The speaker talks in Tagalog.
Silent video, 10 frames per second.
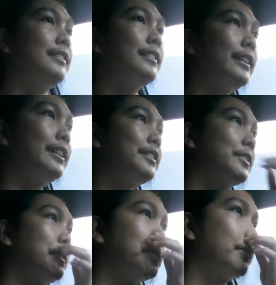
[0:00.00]
Okay,
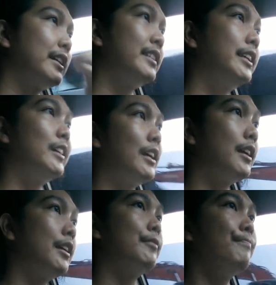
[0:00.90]
so you're riding
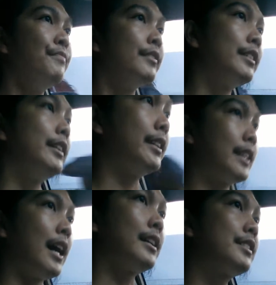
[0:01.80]
a, a
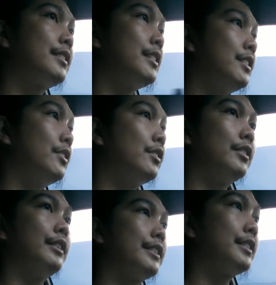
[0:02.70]
taxi
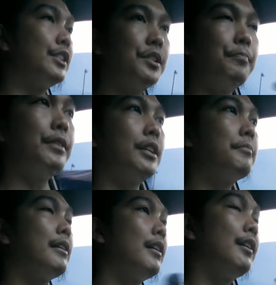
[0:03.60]
or nasa jeepney ka
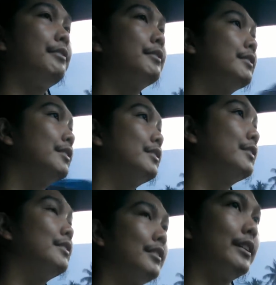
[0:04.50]
ba?
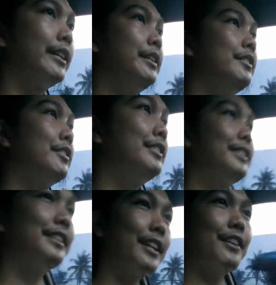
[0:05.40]
Okay? Or
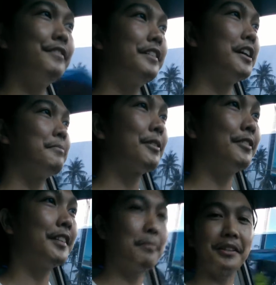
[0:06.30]
nagde-drive ka
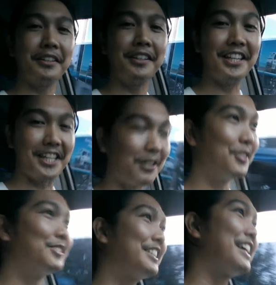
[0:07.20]
pero dapat hindi ka
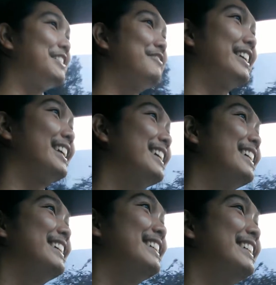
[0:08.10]
yung driver.
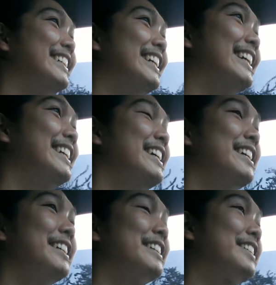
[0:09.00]
Alright?
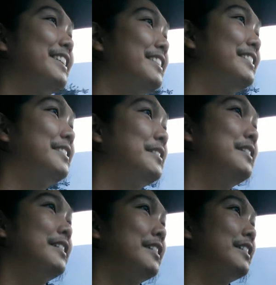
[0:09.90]
So,
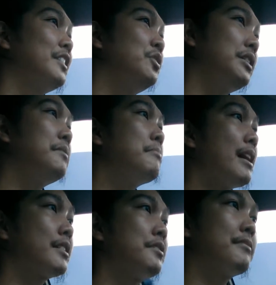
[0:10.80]
you can
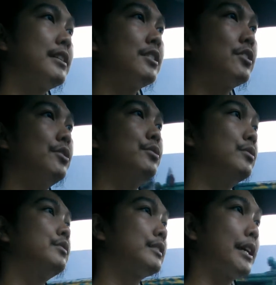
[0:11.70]
maximize
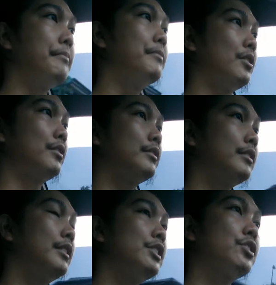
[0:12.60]
yung time mo.
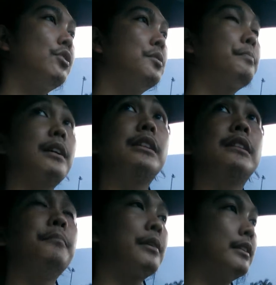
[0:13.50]
This is called
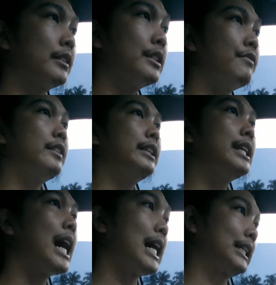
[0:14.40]

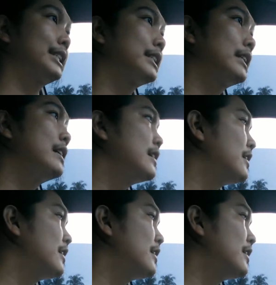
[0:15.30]
productivity hacks.